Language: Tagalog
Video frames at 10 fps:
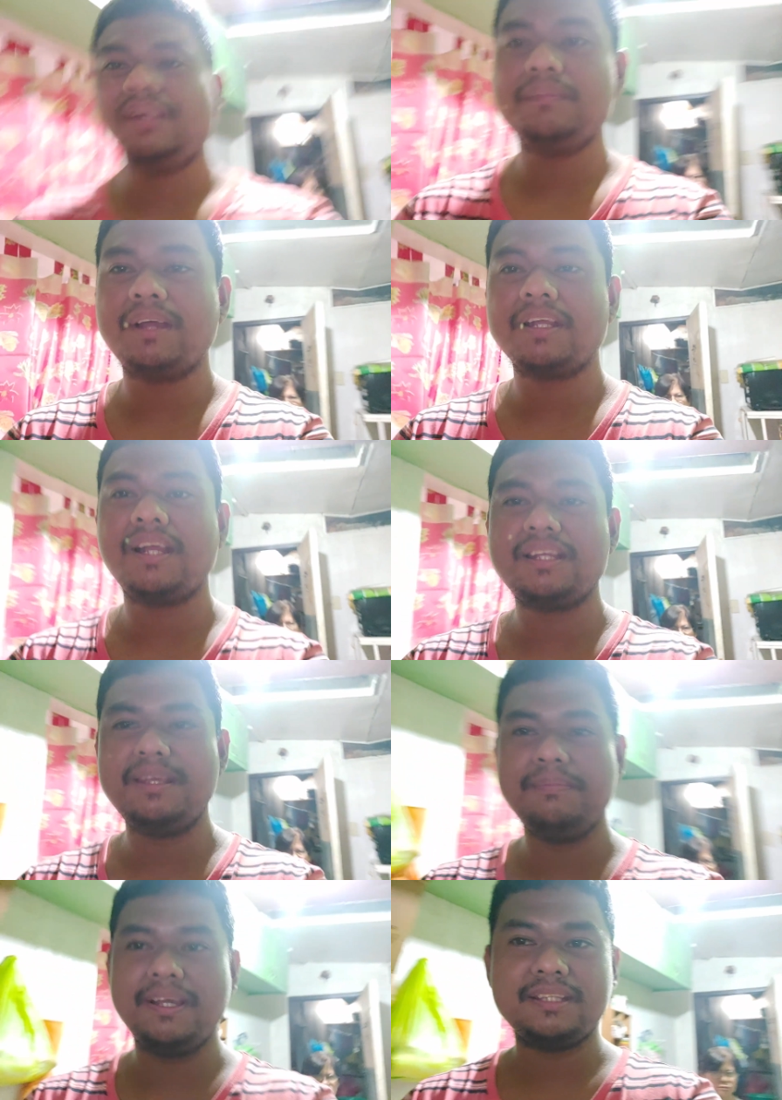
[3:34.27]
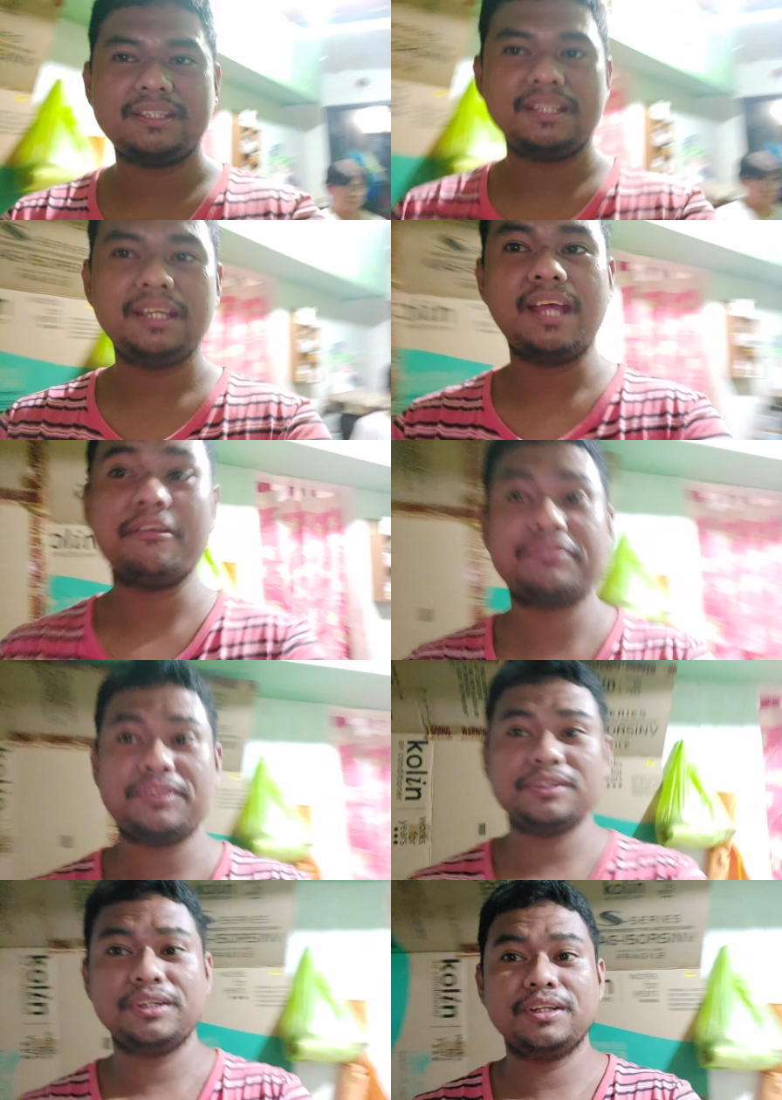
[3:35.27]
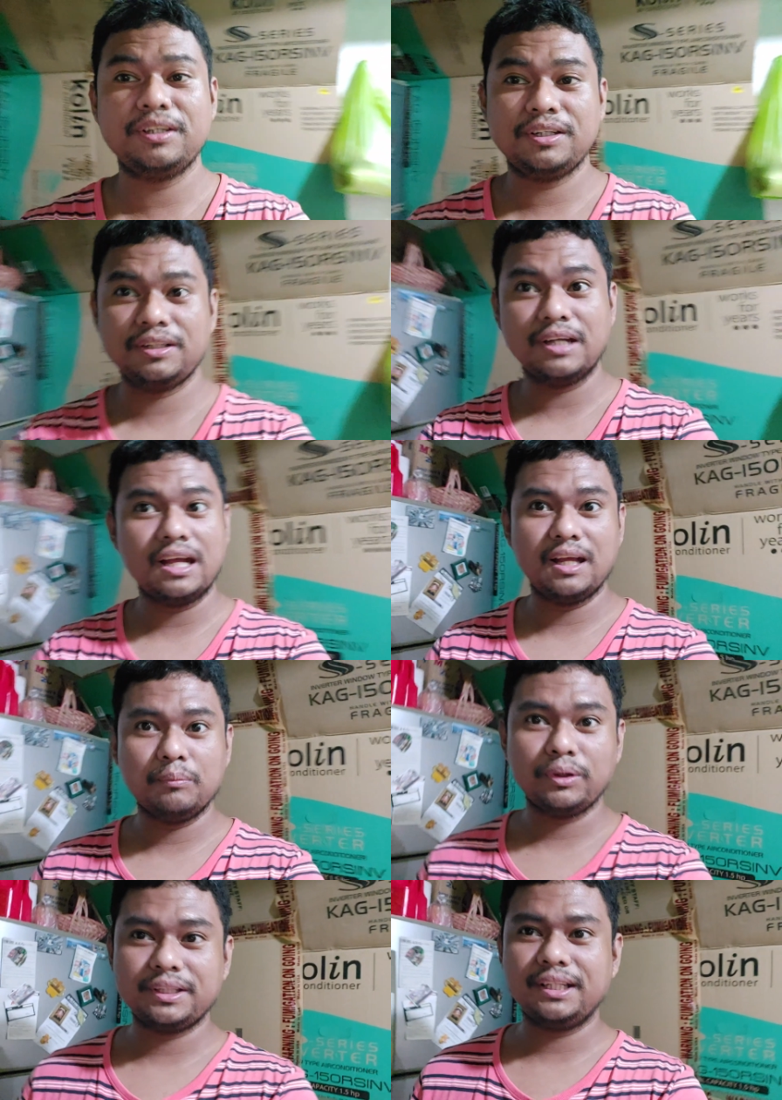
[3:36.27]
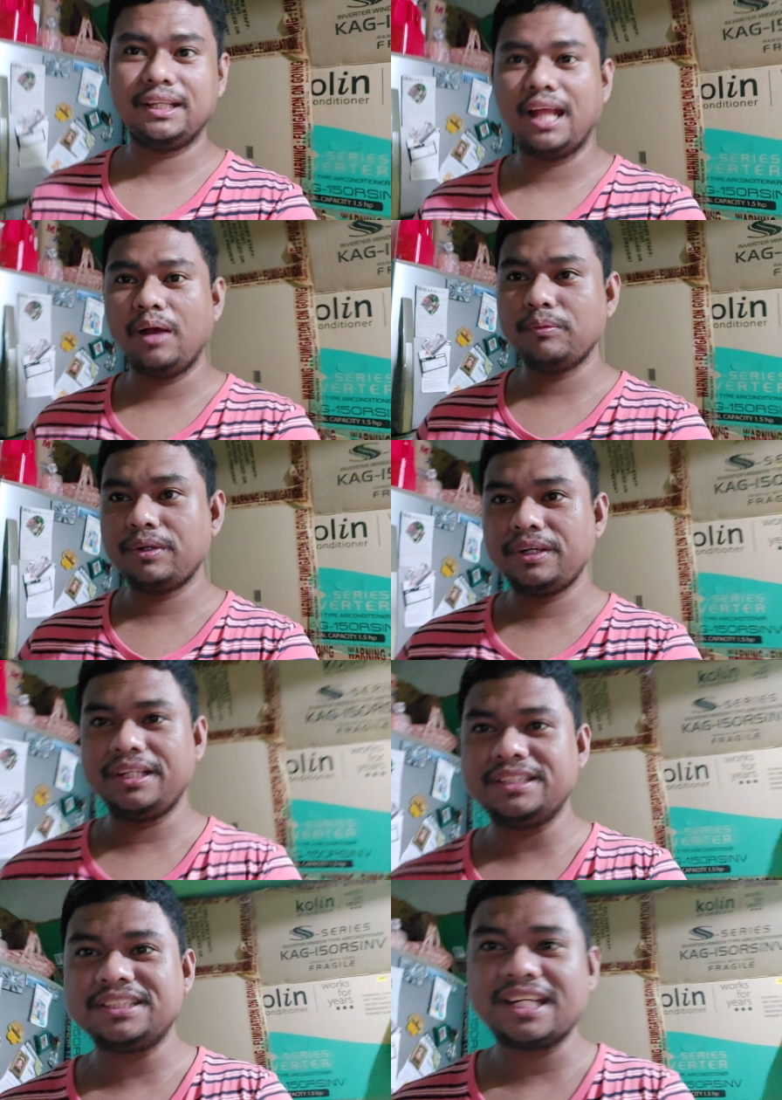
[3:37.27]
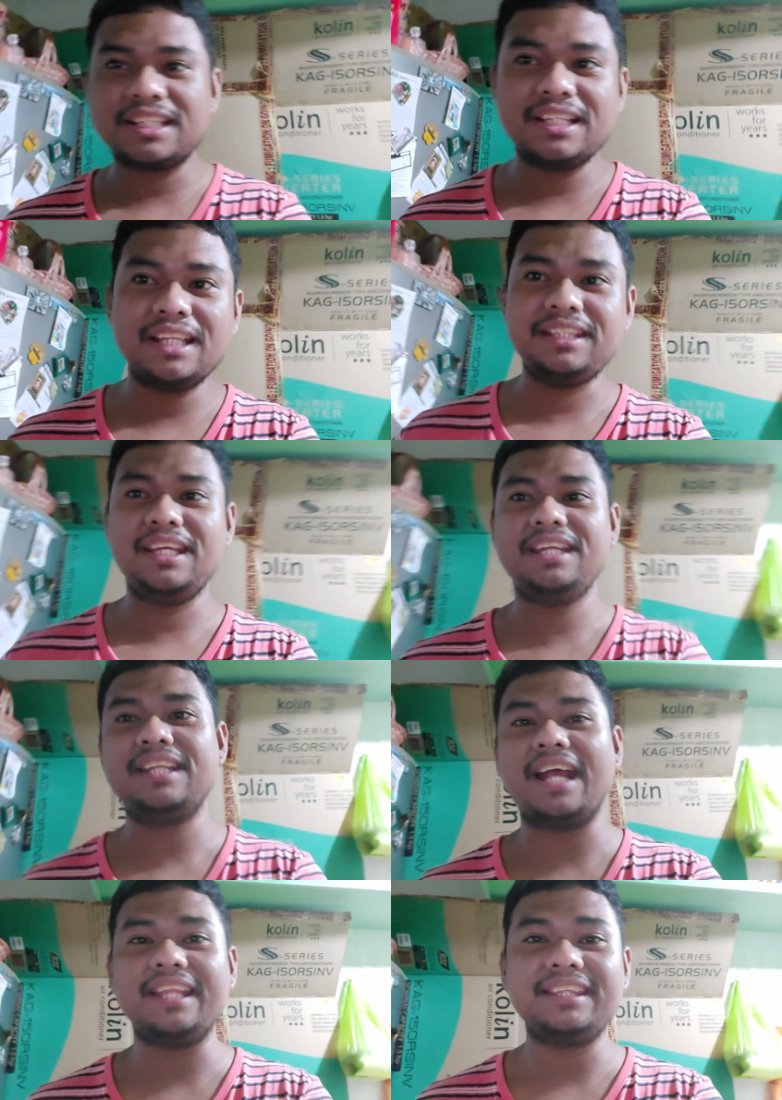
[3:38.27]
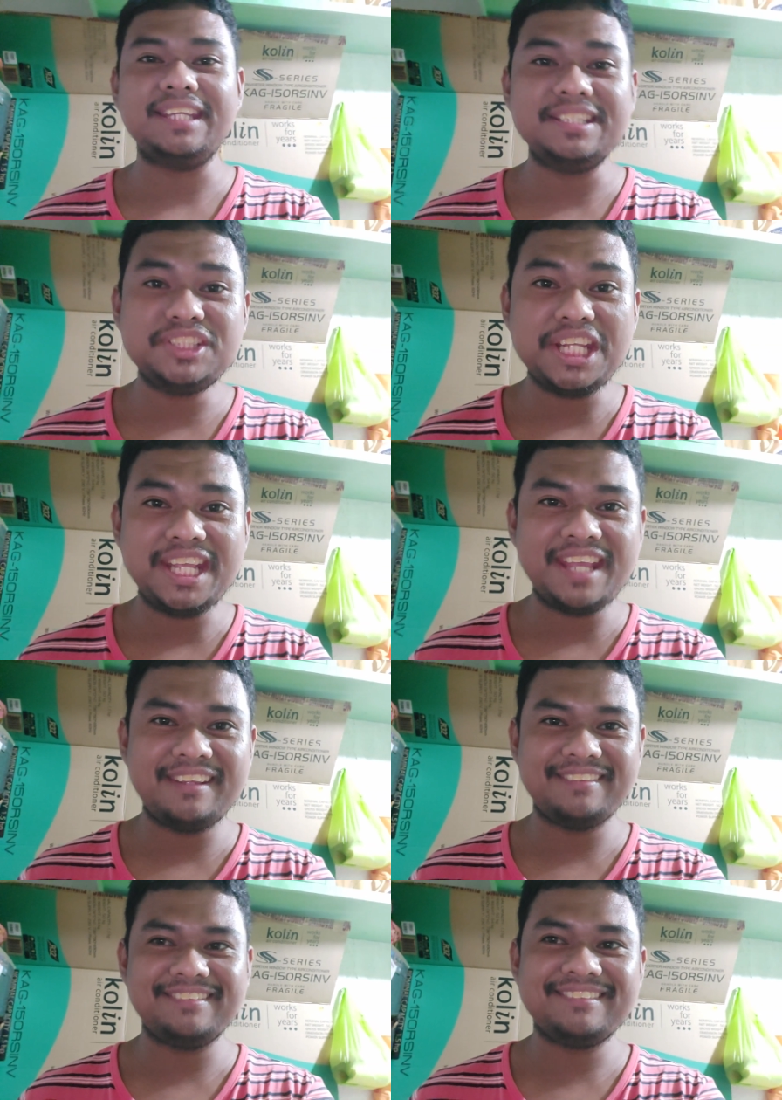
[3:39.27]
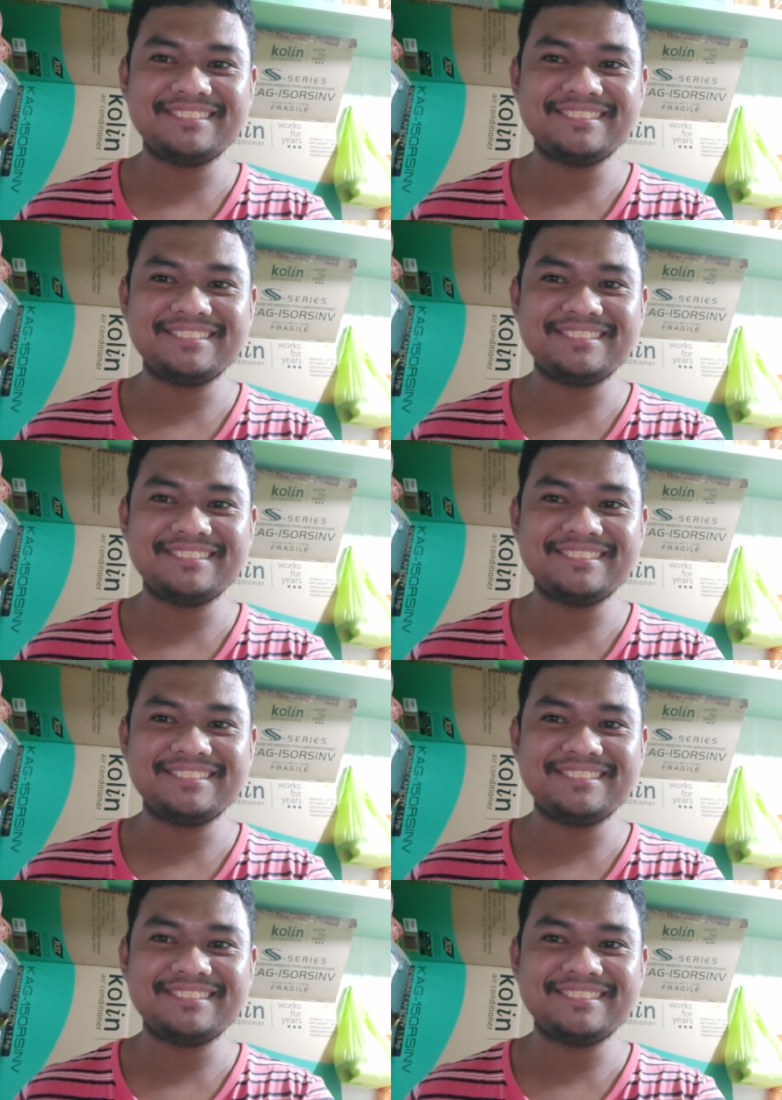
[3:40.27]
Alright mga kakibat, uh, after uh, more than an hour, iti-check na natin ang ating chicken.